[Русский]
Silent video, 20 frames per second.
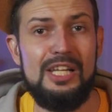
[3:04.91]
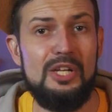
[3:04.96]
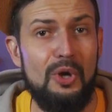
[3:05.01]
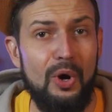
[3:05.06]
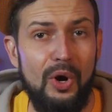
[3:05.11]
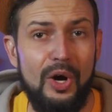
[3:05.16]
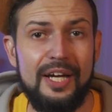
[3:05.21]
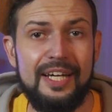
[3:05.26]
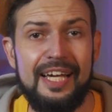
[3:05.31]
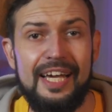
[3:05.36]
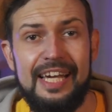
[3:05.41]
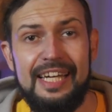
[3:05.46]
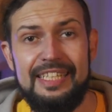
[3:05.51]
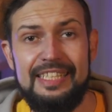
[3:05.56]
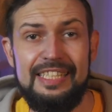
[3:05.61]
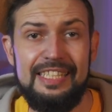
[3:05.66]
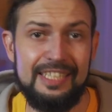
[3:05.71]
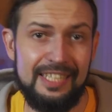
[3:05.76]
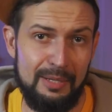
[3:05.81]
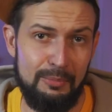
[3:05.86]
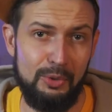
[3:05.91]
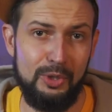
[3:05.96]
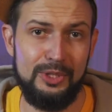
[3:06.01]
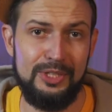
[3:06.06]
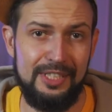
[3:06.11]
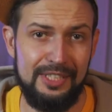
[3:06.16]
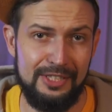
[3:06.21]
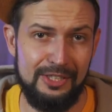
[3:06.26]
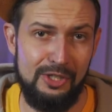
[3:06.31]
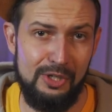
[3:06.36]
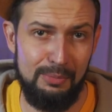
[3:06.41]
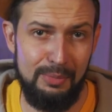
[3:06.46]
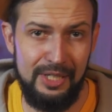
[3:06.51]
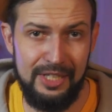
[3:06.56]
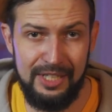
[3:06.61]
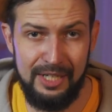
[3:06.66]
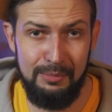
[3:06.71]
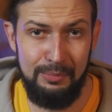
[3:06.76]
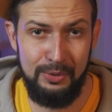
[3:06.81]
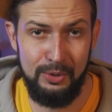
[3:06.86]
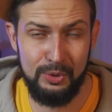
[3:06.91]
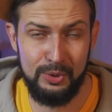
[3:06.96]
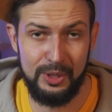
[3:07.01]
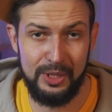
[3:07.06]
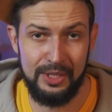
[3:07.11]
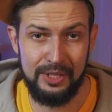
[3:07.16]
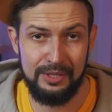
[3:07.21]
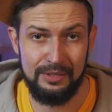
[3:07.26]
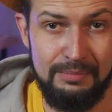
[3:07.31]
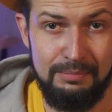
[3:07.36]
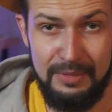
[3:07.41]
легкая и работает на любых компьютерах.